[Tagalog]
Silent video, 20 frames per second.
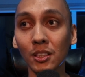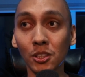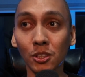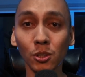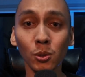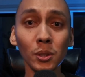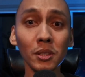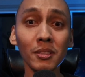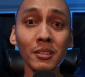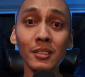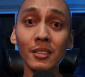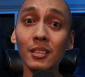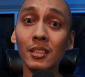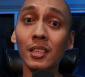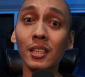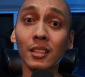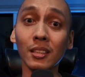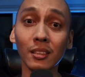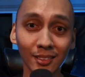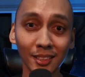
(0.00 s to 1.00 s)
So it's
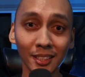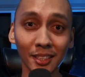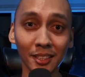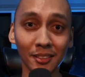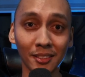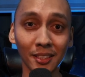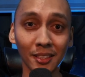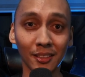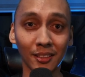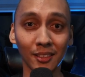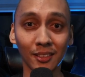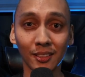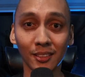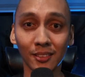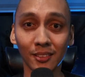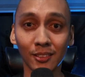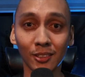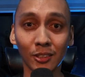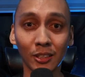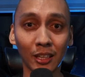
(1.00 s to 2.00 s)
not easy.
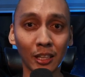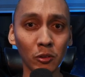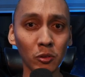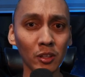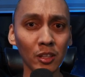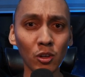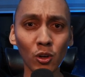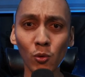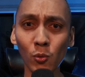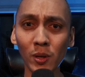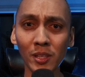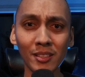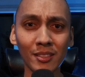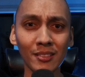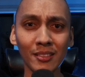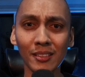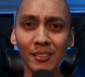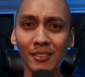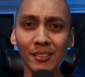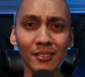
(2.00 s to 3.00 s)
No? And no
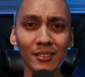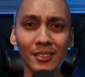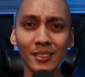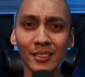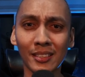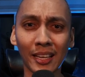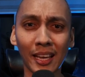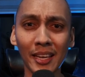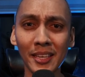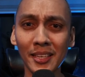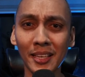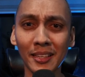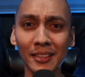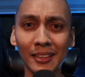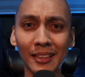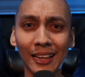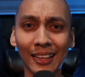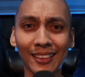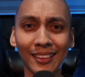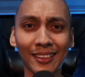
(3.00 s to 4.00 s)
one's
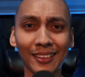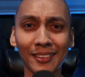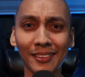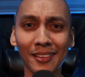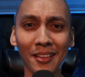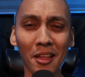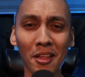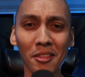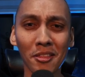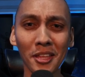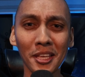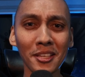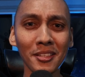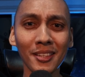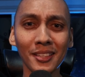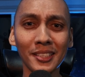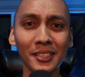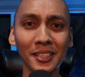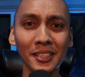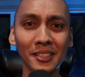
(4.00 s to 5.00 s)
saying that
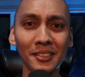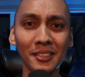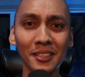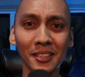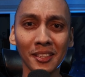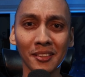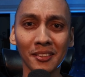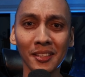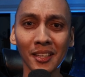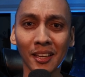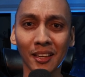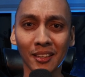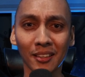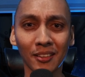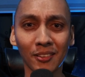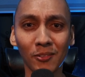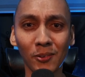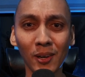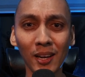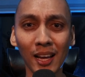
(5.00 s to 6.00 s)
things are easy in tech.
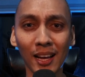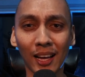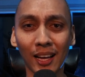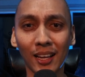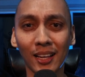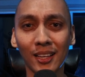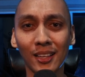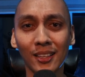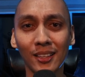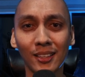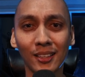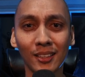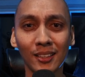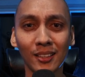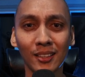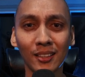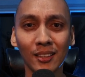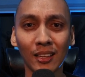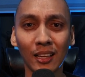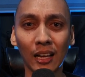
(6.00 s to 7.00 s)
Wala.
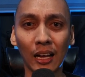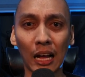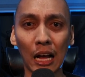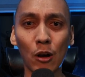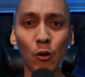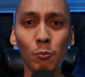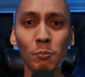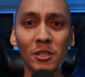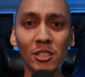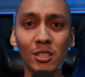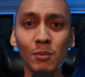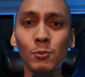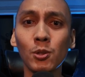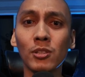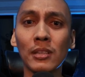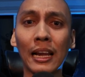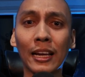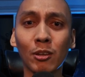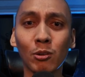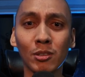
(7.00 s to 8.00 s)
Ako
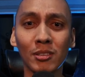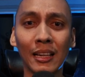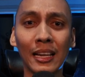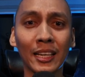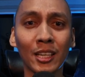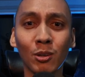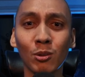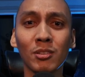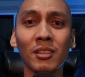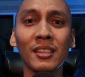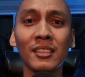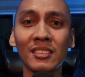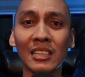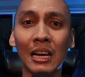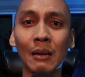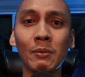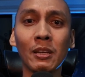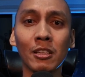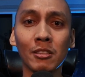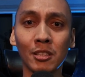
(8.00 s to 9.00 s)
mismo, lagi, lagi ko
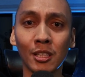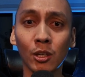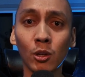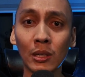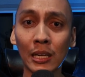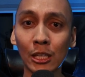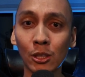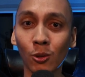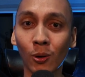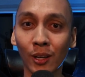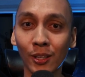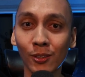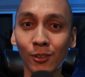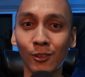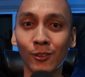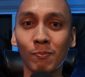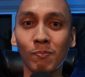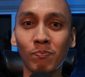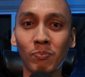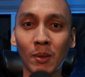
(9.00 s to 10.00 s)
sinasabi, sigurado
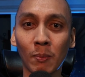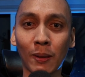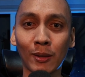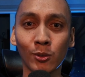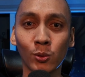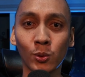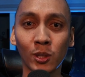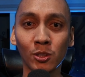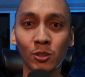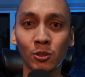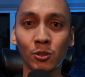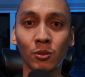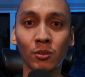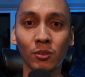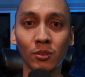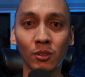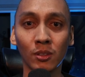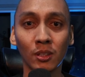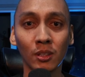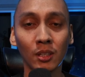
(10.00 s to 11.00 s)
kayo, pasukin nyo
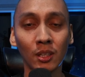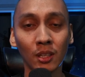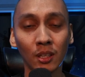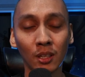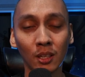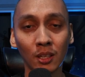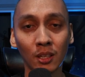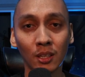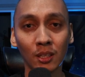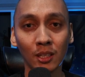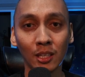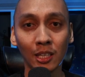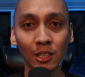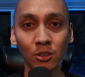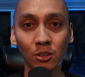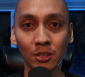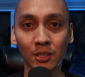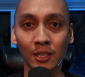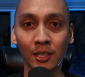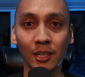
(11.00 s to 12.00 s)
tong
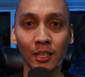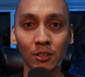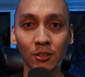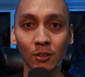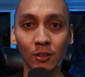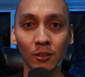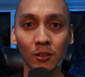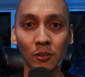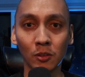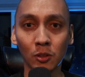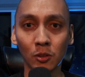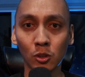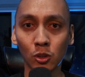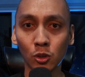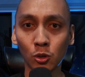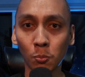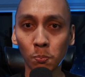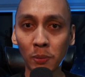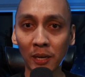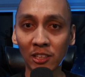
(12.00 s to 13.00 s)
industry na to
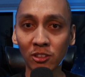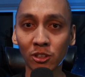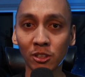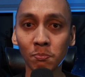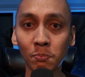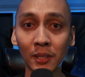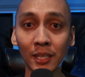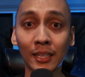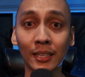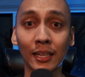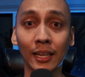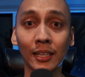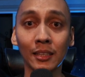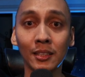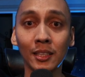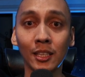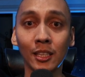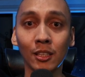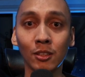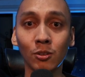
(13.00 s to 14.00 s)
you better be
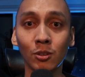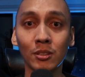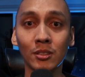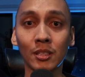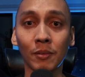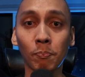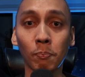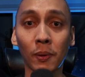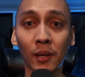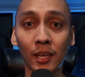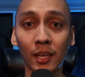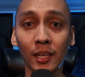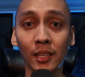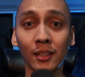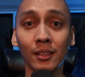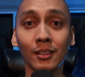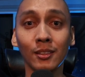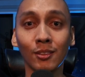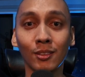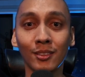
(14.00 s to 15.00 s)
ready dun sa
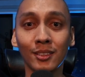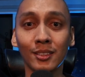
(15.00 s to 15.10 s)
pain,